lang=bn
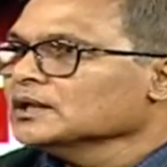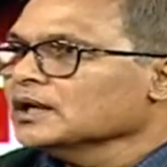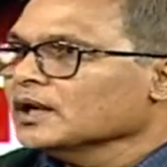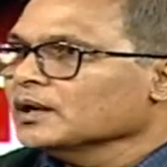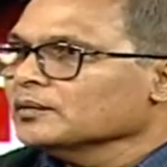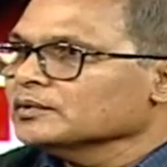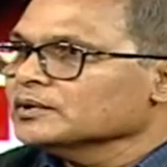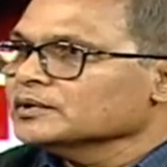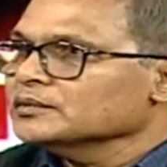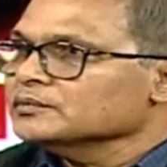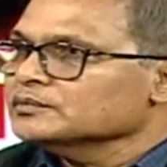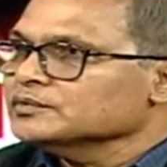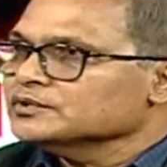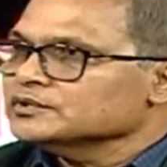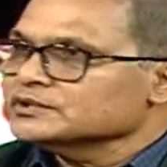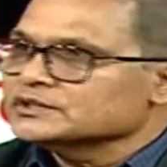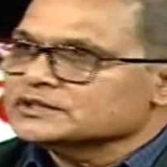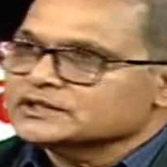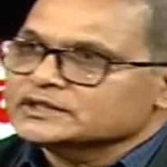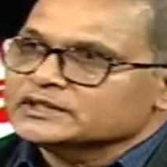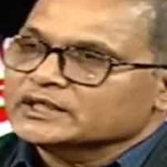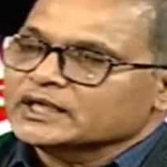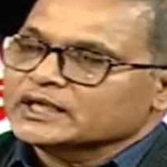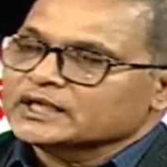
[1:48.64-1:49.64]
আমার
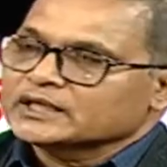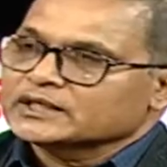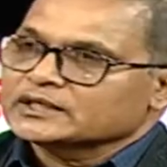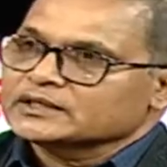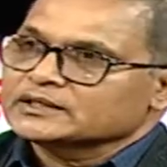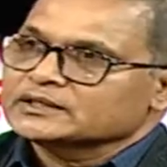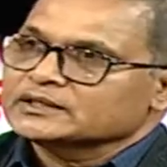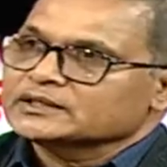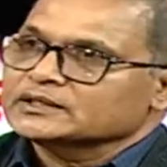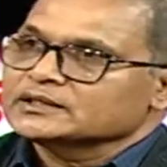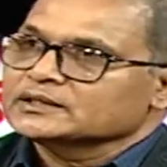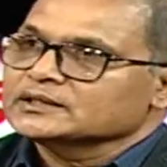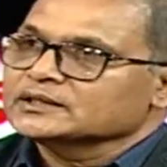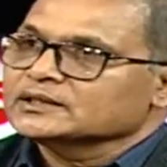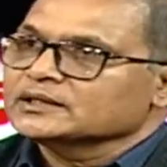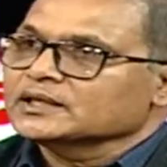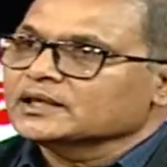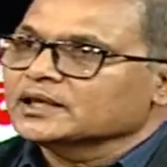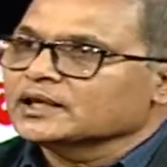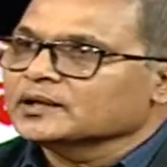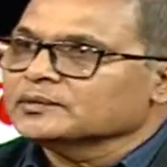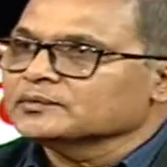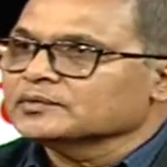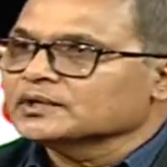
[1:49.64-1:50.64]
মিউজিক ডাইরেক্টর
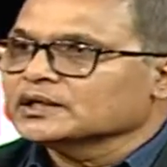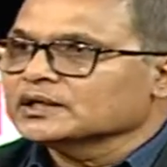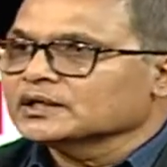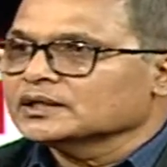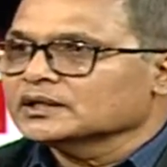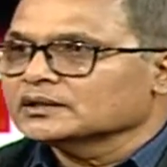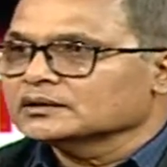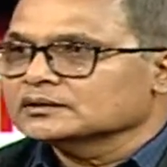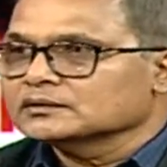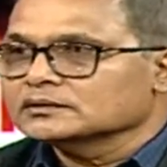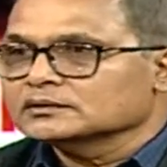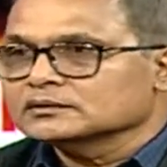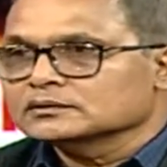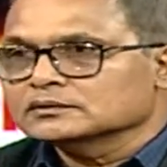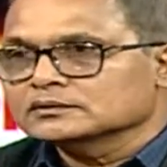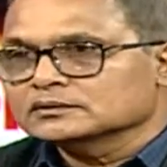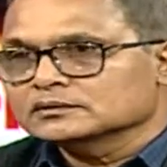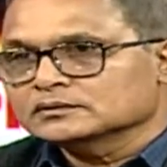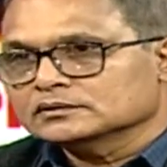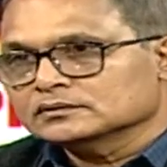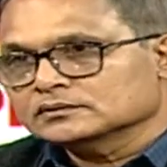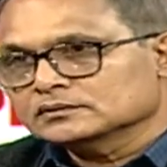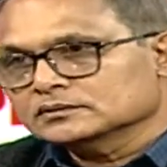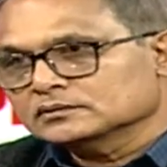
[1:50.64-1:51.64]
আমার
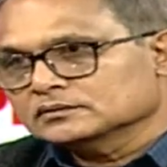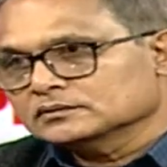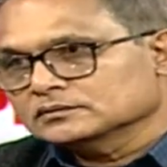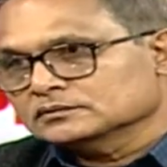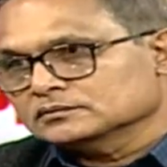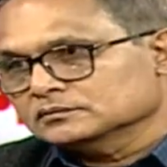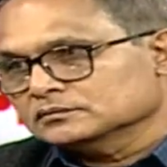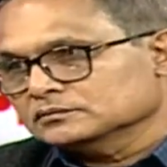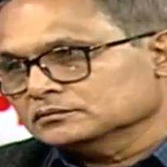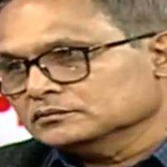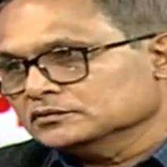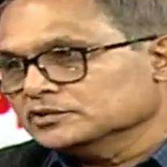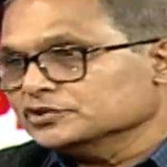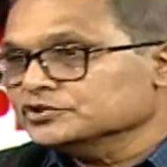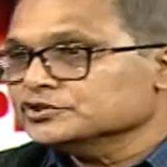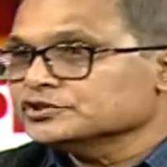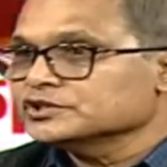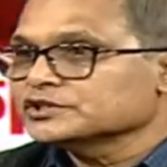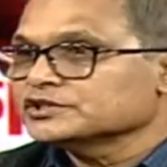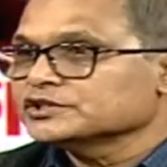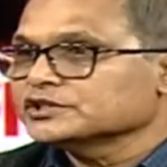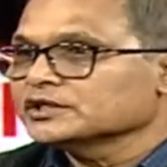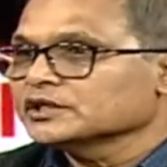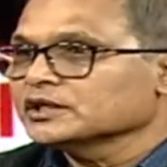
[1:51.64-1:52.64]

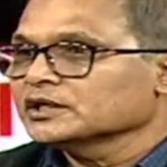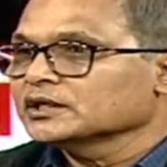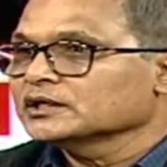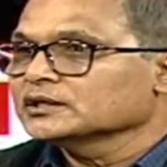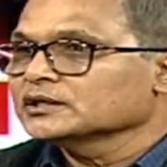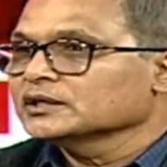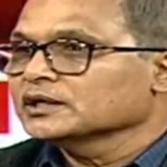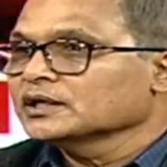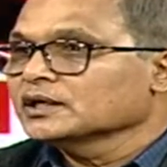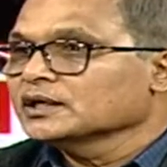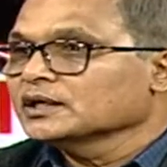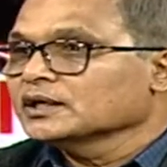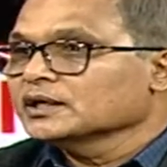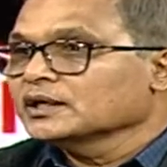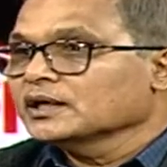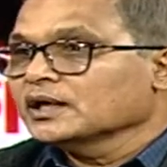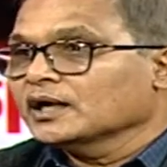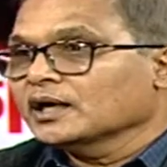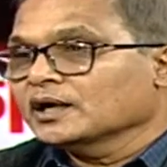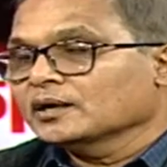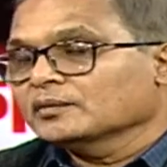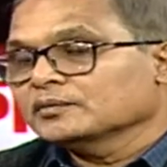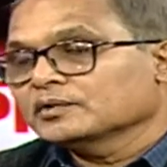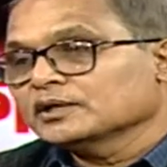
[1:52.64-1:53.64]
মিউজিশিয়ান
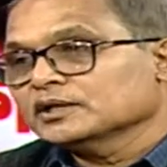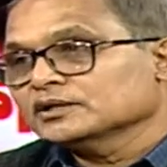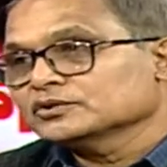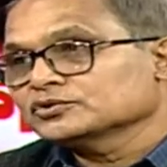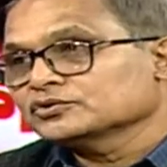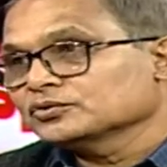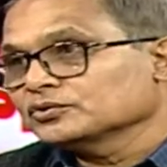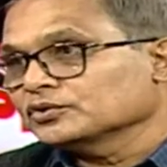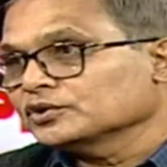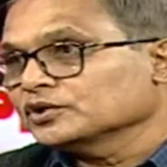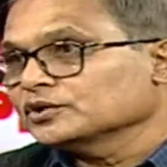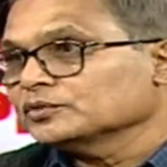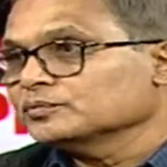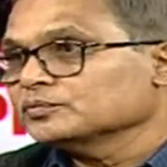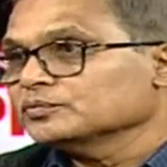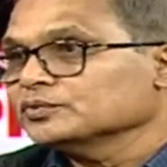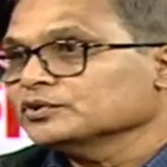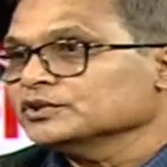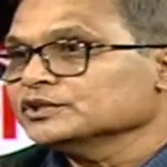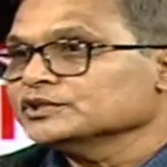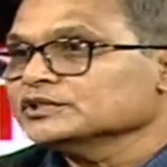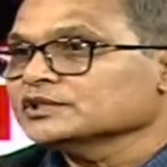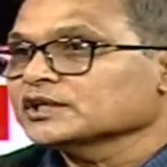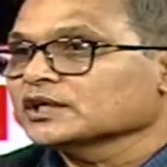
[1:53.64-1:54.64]
আমার সঙ্গীত
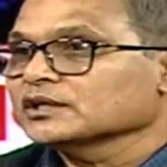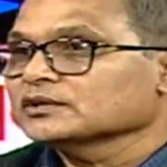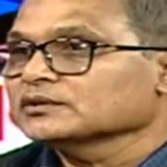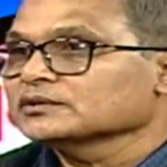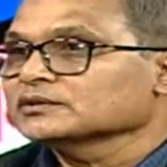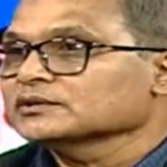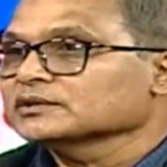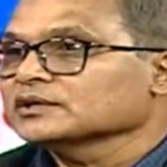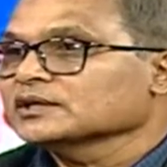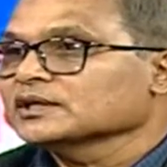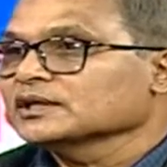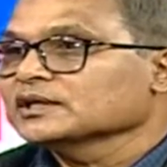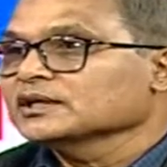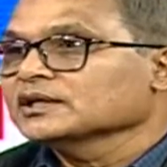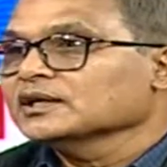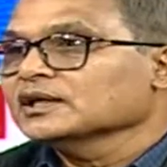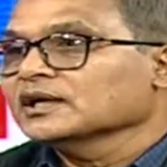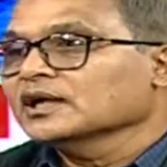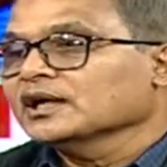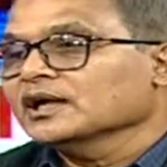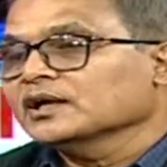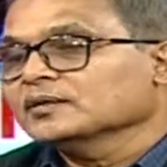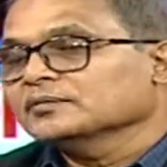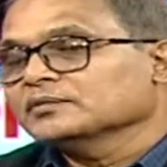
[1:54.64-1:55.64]
পরিচালক
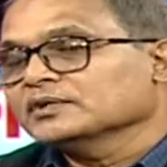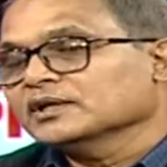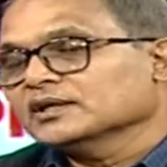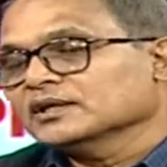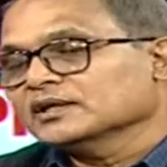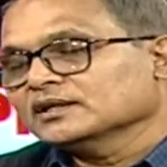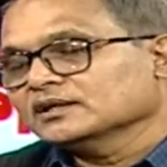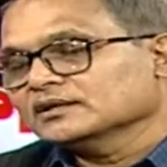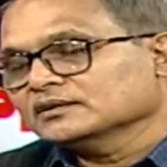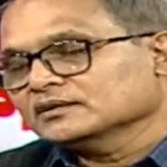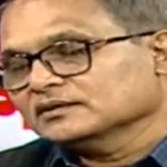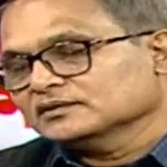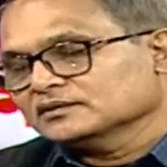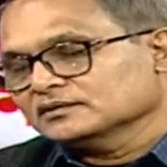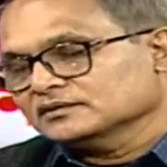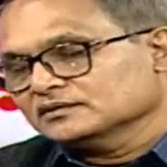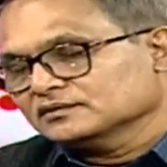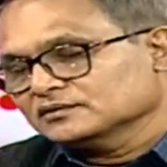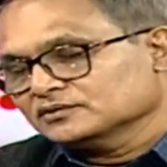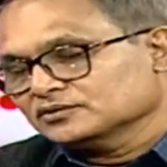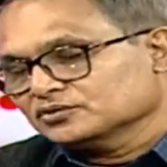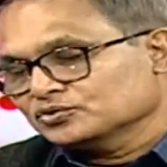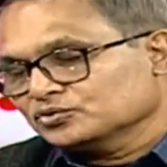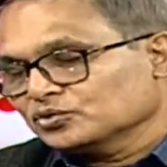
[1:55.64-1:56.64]
আমার
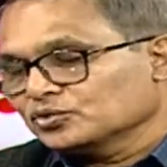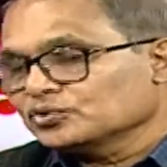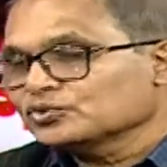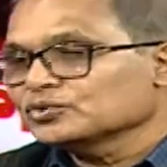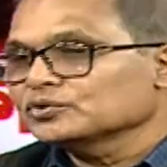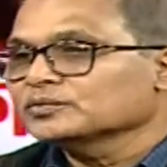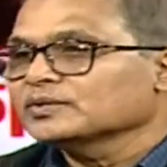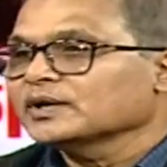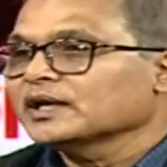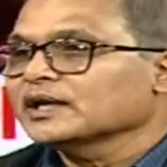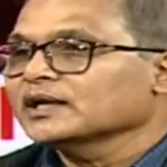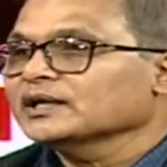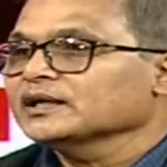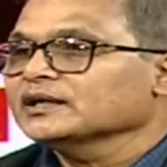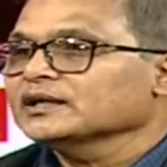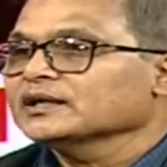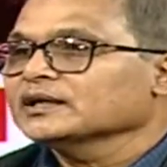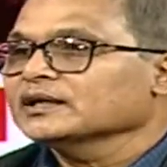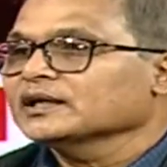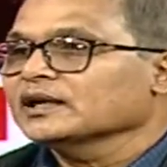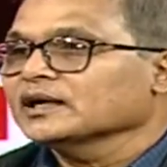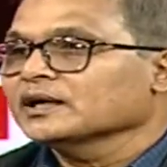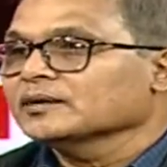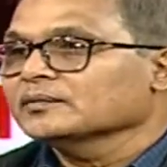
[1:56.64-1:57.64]
ছোট ভাই
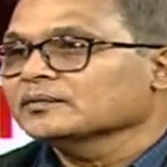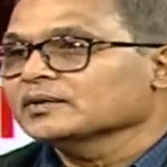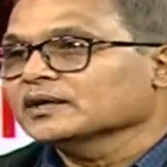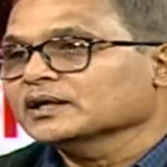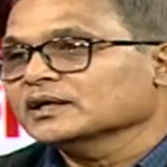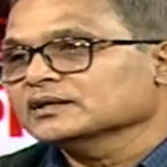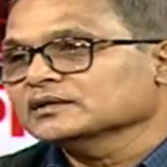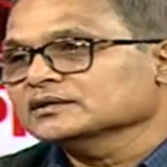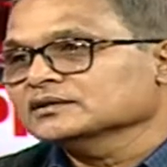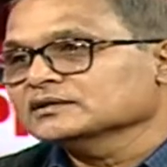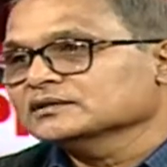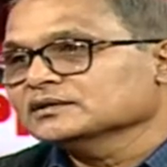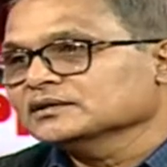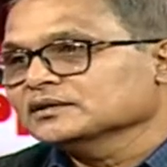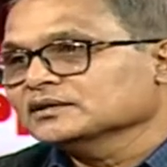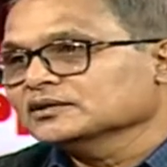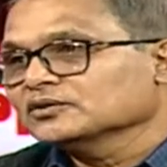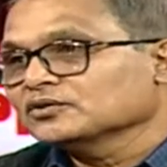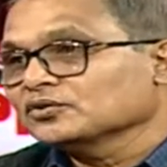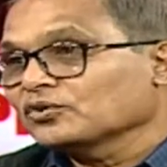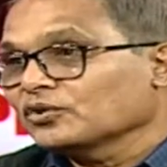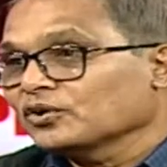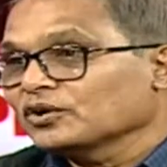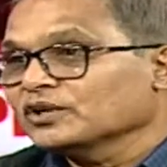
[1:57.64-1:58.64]
আমার
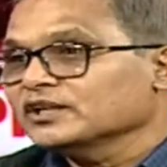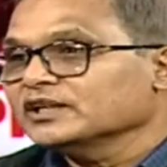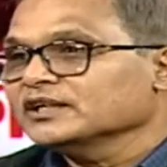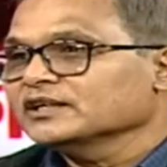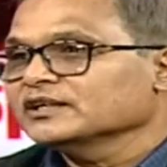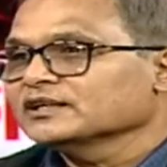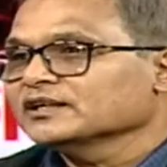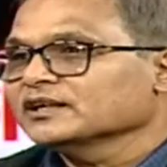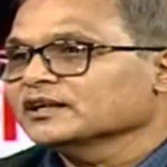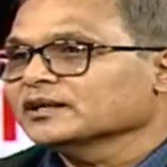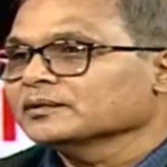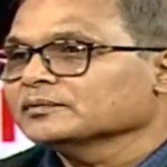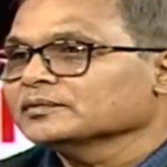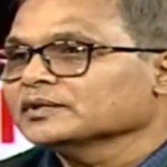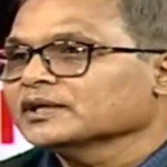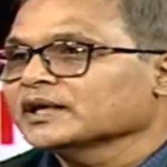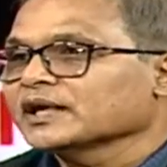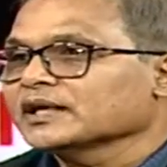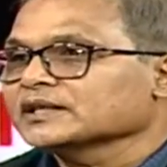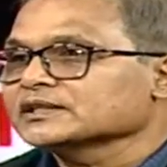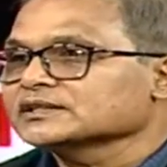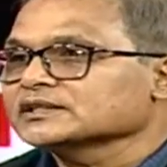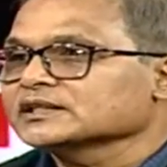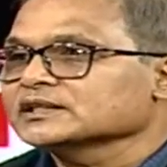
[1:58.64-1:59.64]
কলিগ আমার
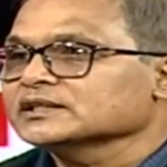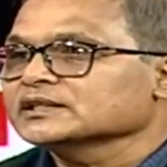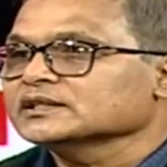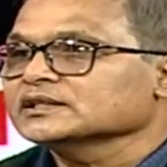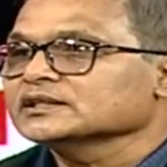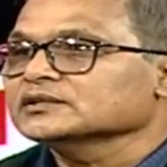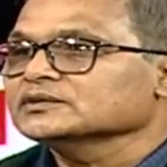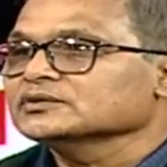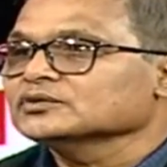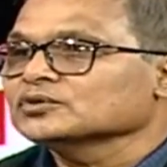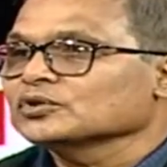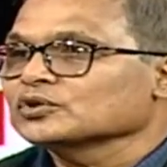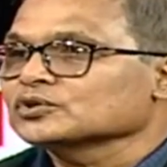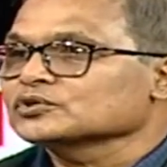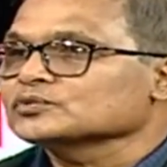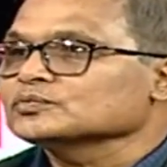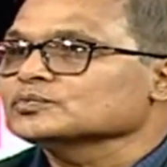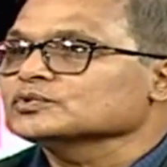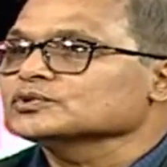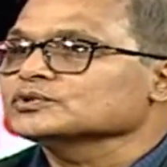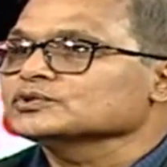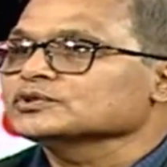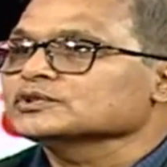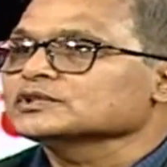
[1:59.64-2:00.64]
একসাথে দশ
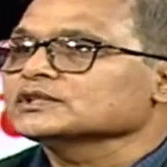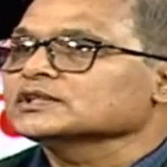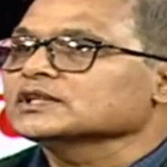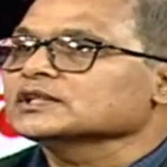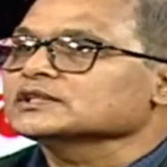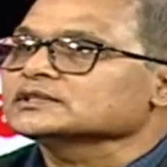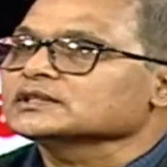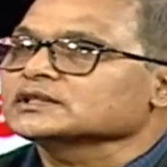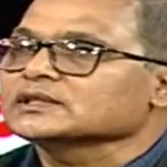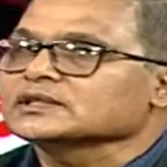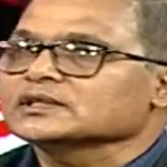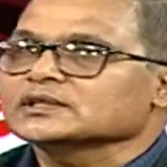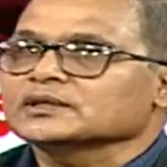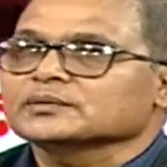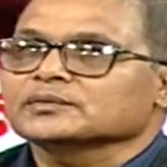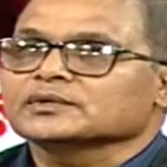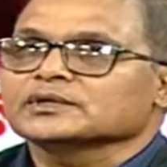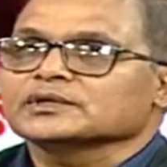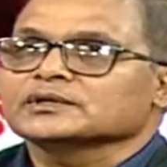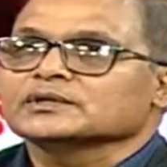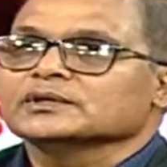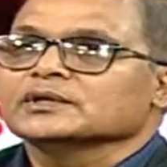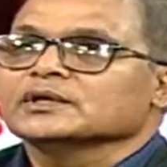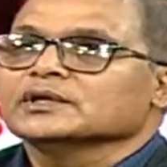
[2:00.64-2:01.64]
বছর তার সাথে
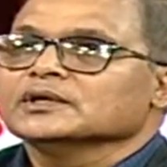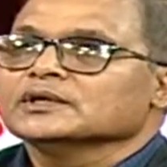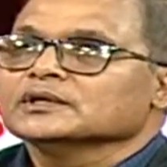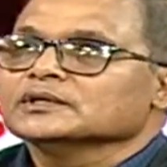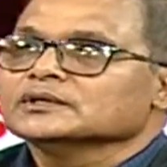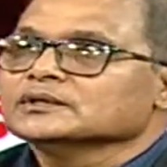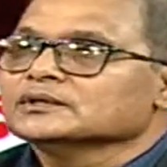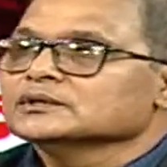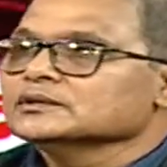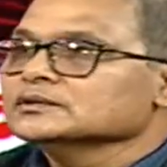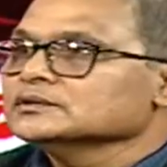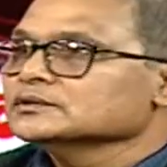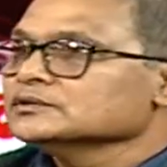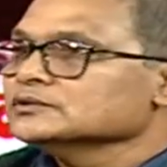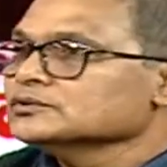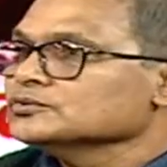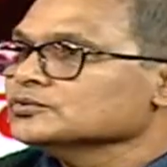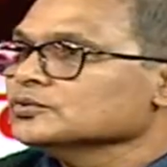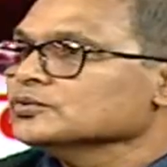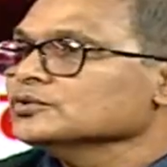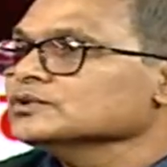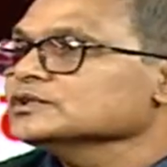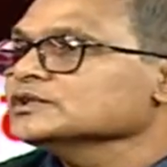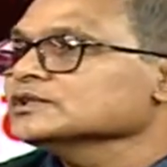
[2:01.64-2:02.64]
আমার
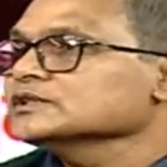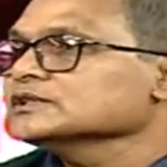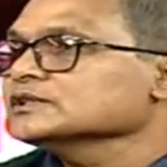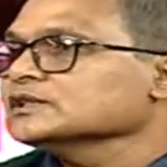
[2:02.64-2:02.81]
সোলসের